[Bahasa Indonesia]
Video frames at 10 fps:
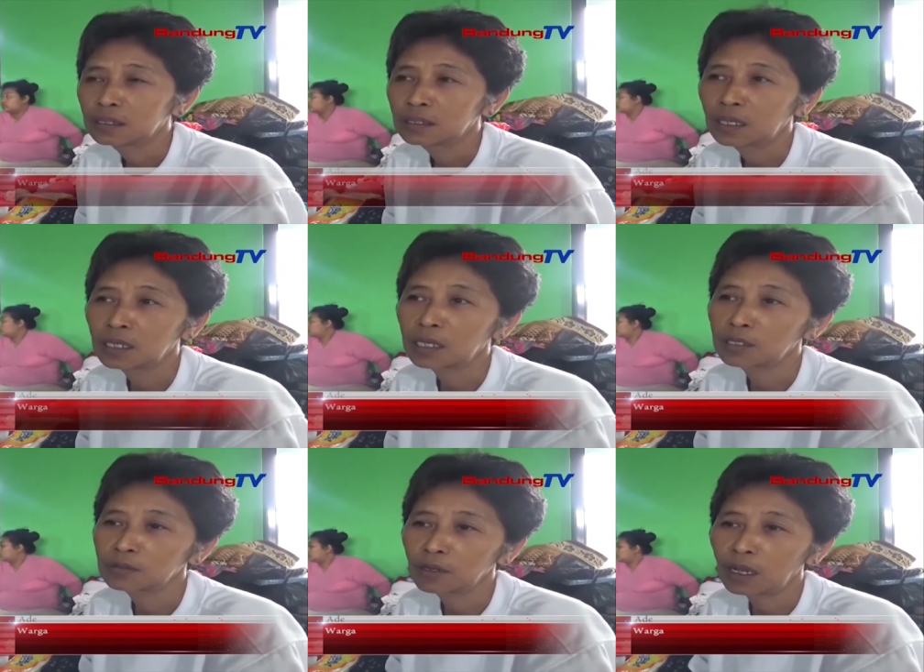
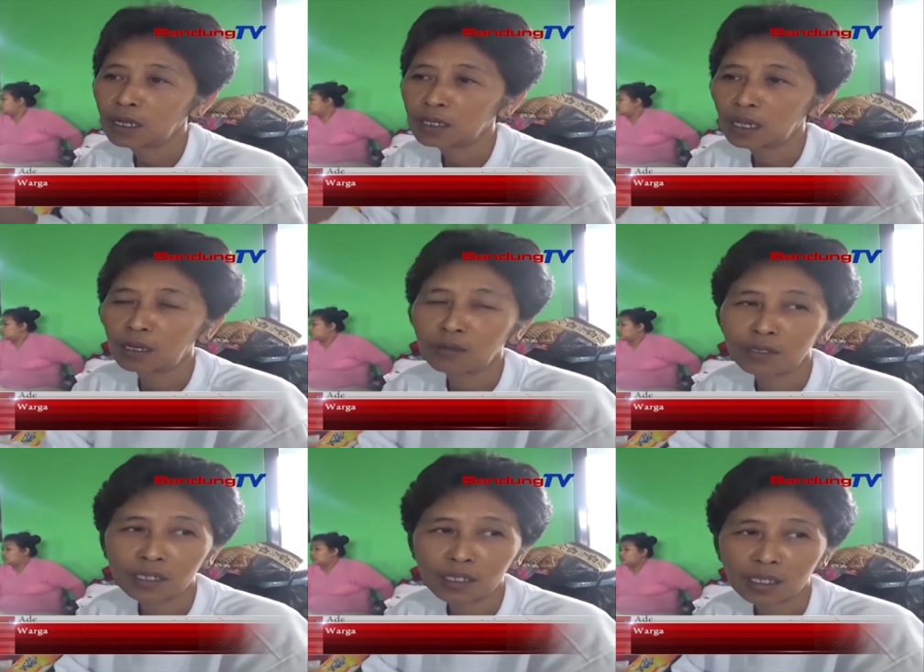Lagian juga kan kalau
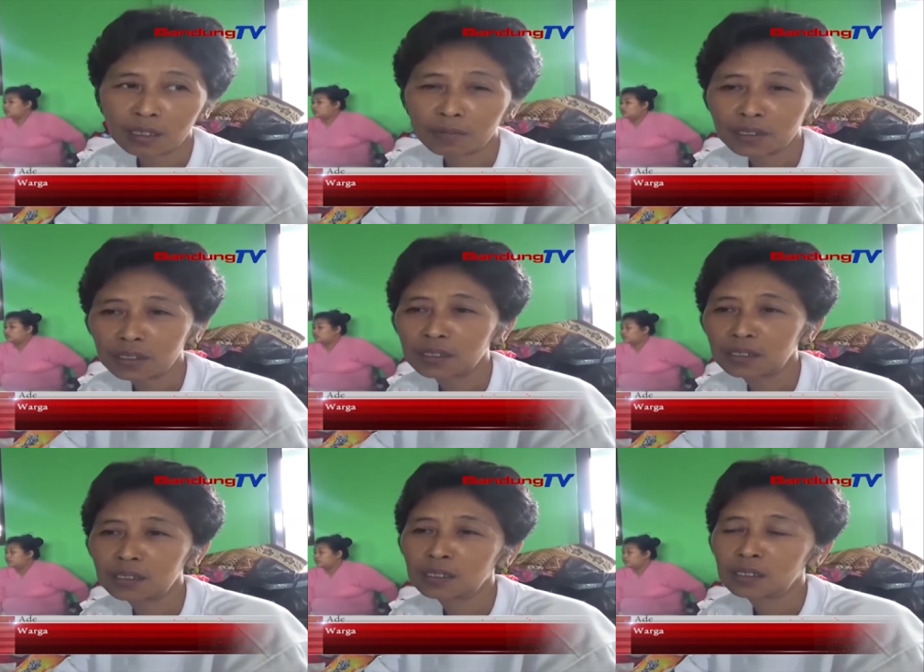ini kan
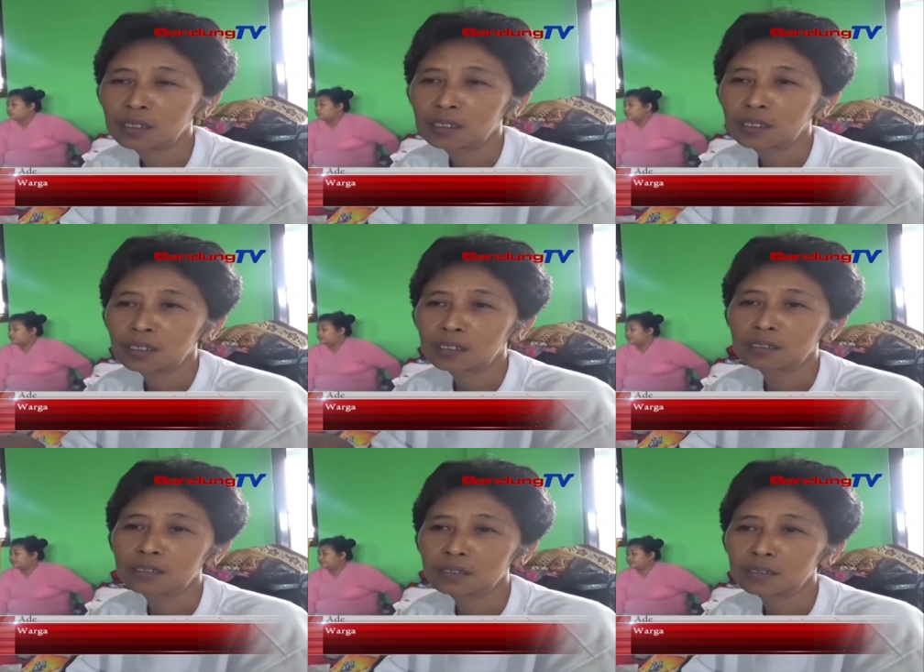masih
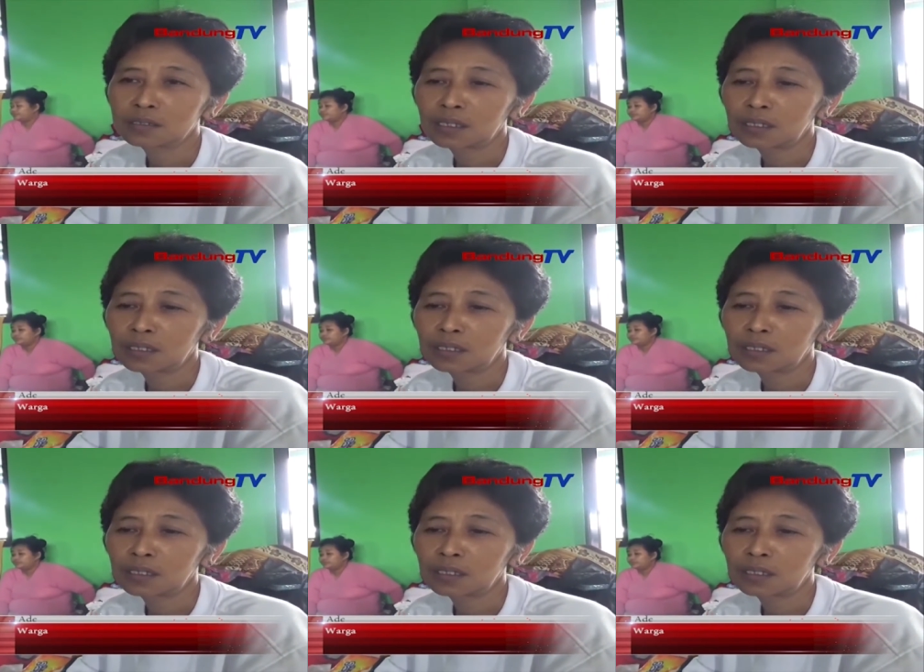eh,